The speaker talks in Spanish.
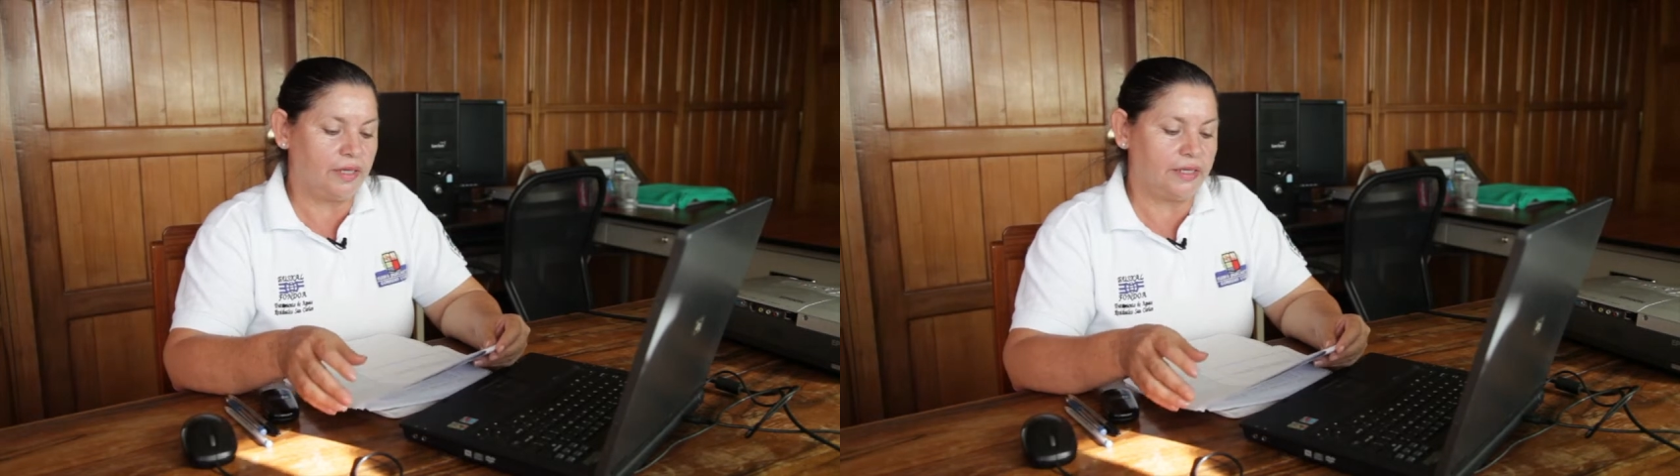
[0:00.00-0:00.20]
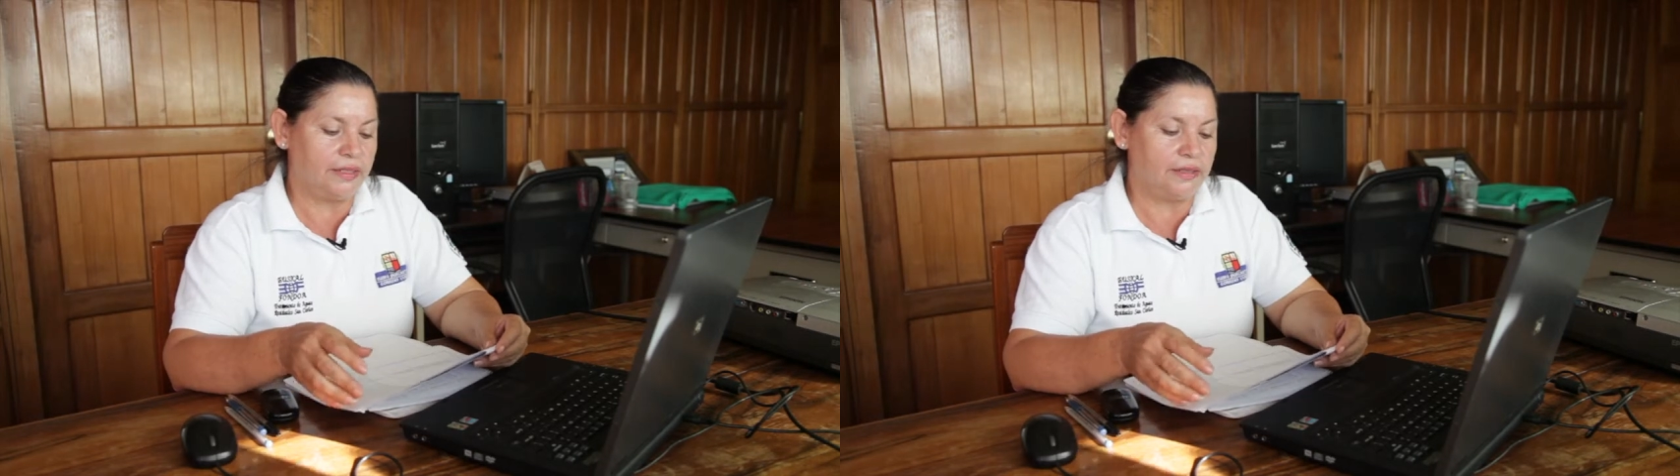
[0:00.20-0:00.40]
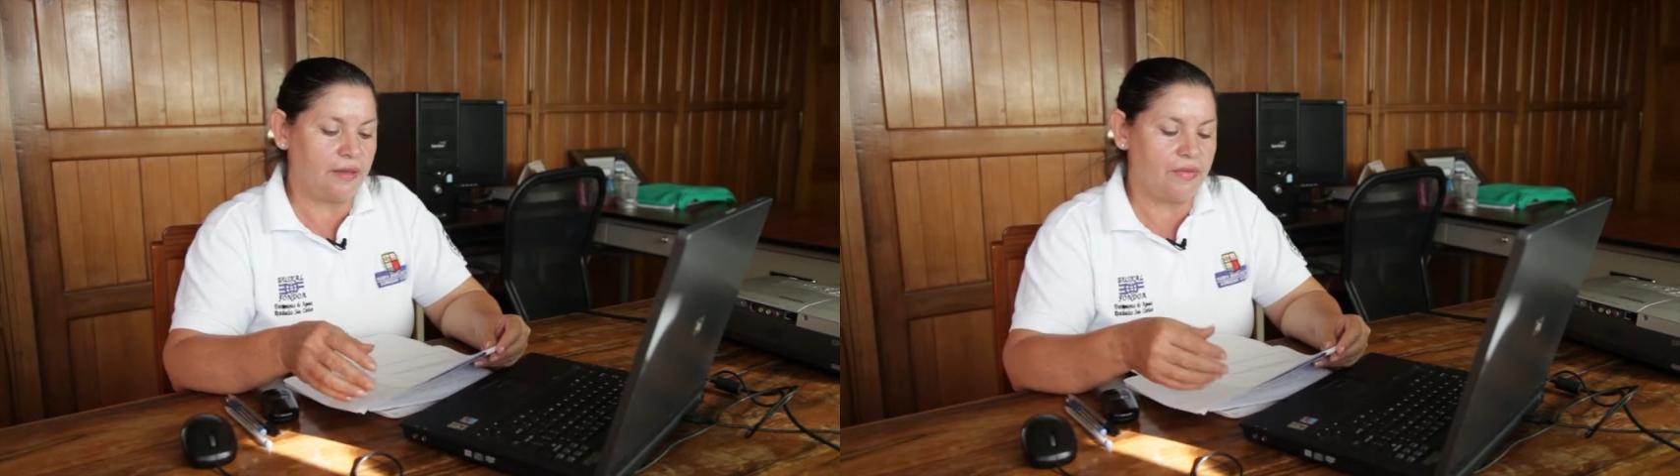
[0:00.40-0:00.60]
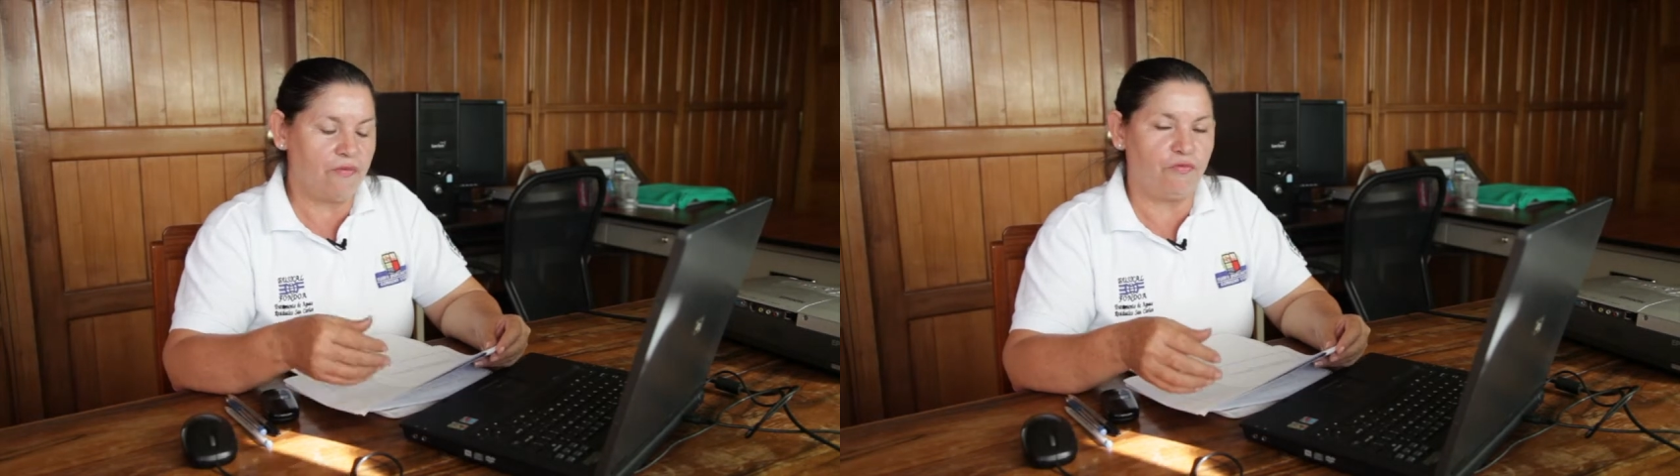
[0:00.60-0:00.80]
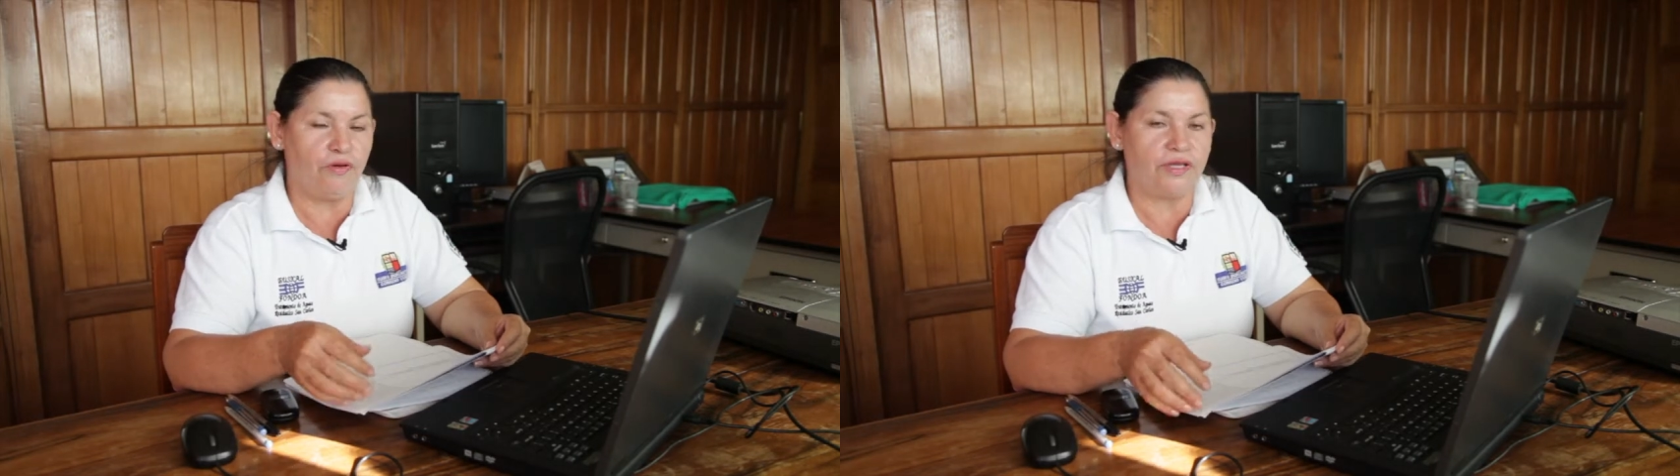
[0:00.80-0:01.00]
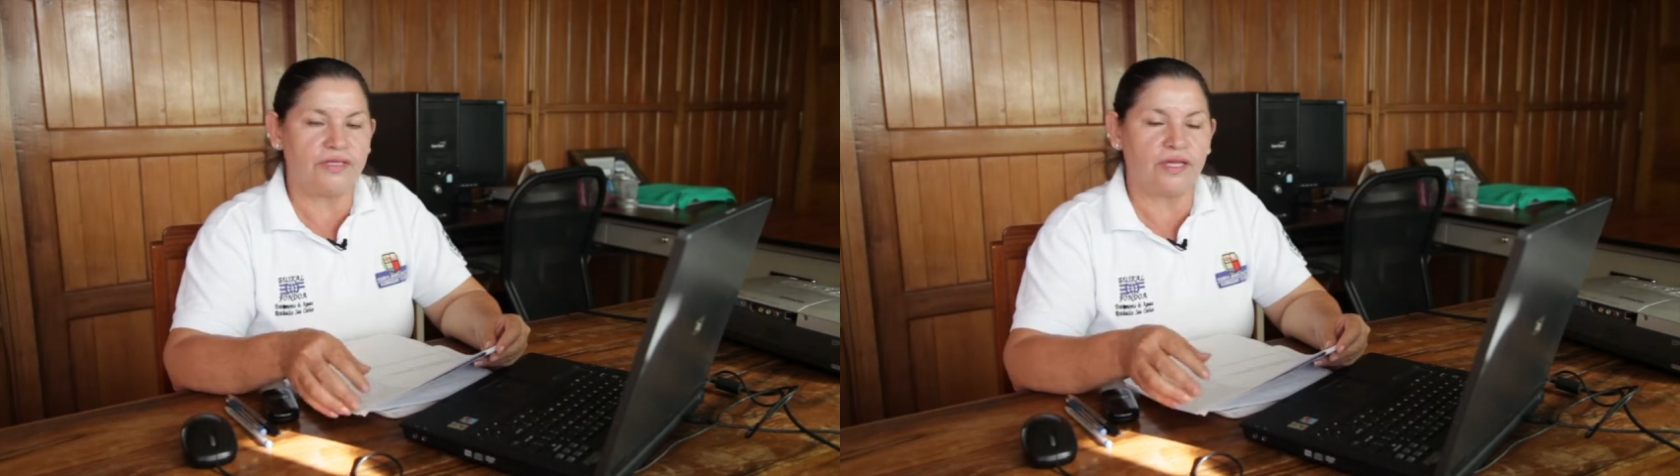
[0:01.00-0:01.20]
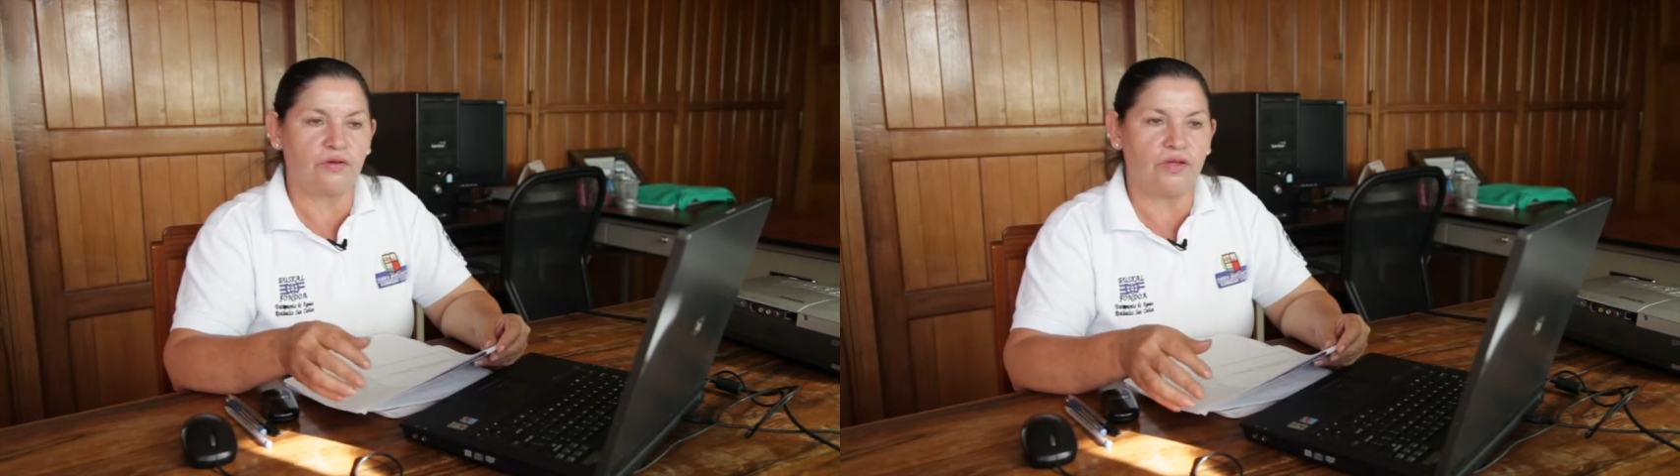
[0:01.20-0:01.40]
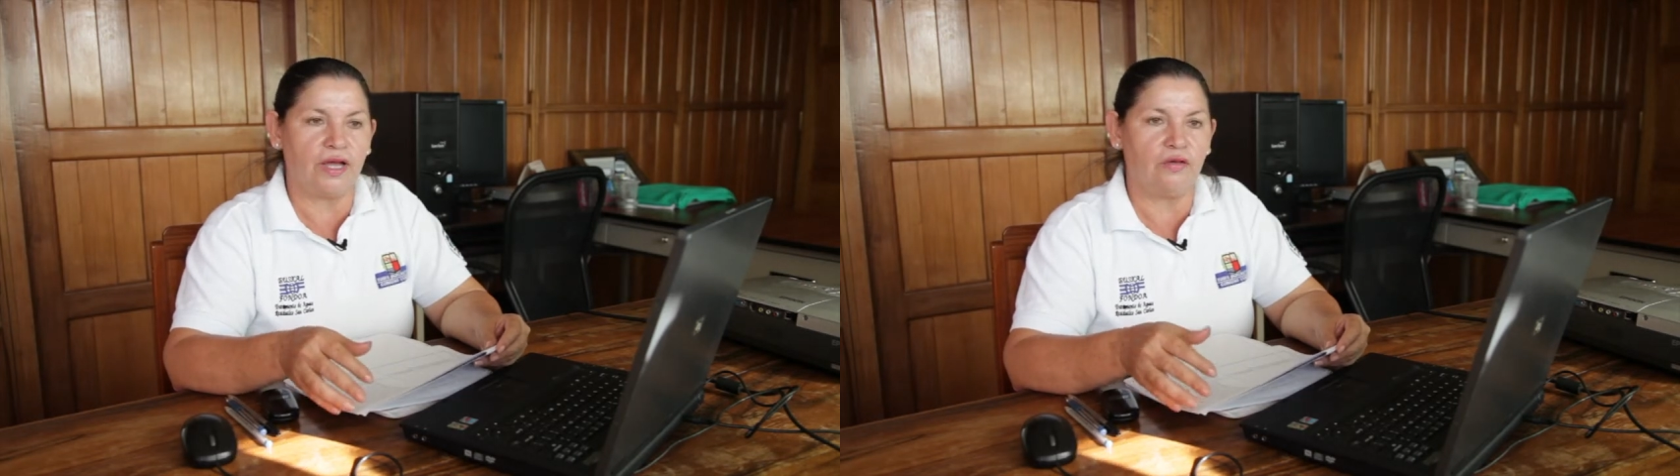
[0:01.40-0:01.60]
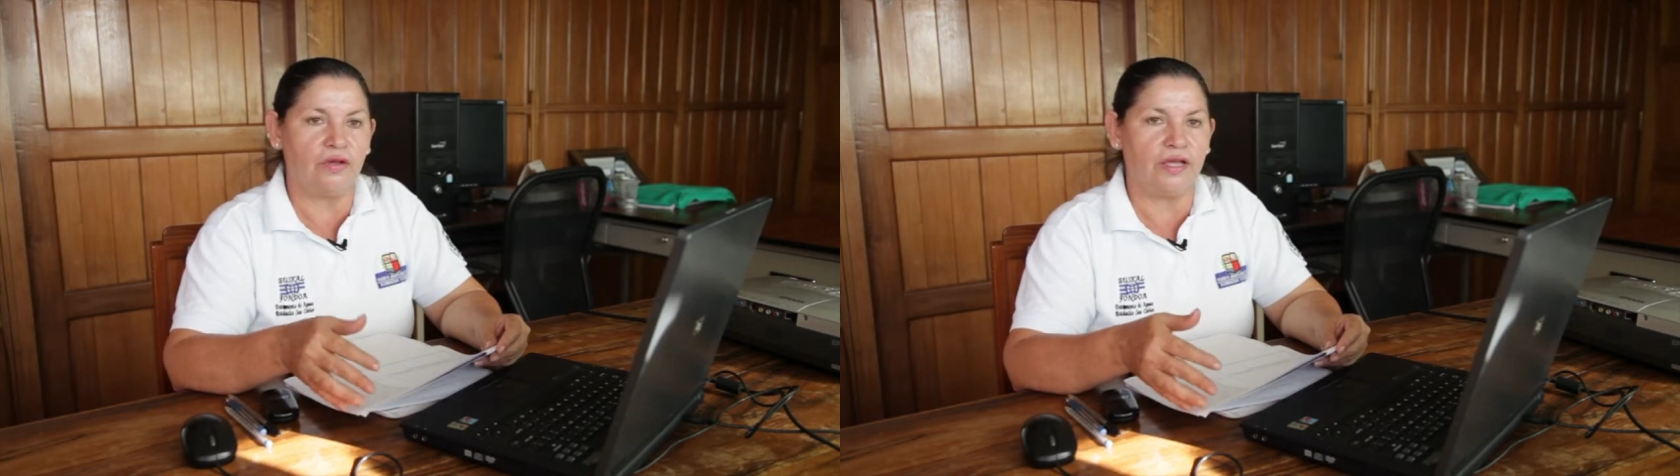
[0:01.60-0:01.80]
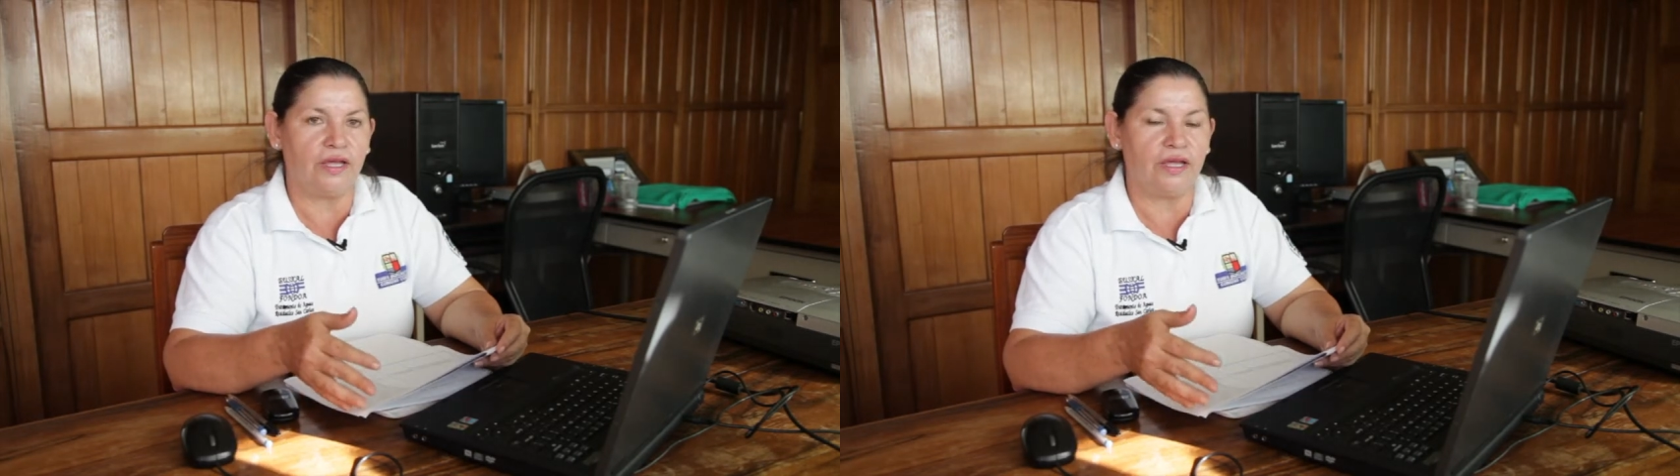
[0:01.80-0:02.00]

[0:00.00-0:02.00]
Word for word: Este también fue desarrollado eh,